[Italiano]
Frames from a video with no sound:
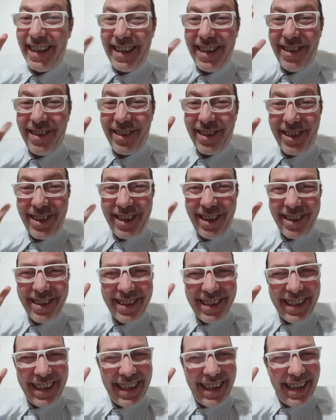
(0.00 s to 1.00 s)
non so
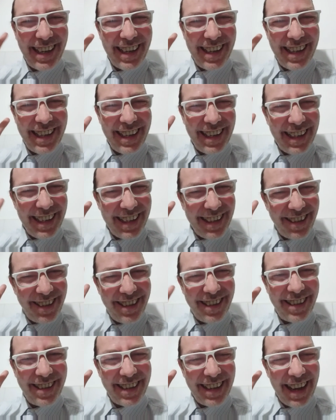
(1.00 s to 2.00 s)
se eh,
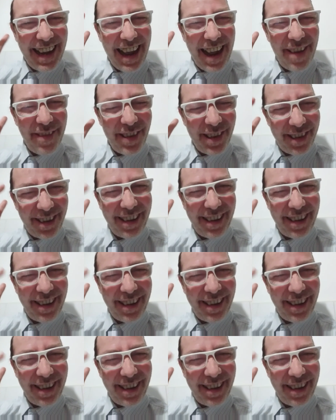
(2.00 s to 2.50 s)
ci siamo,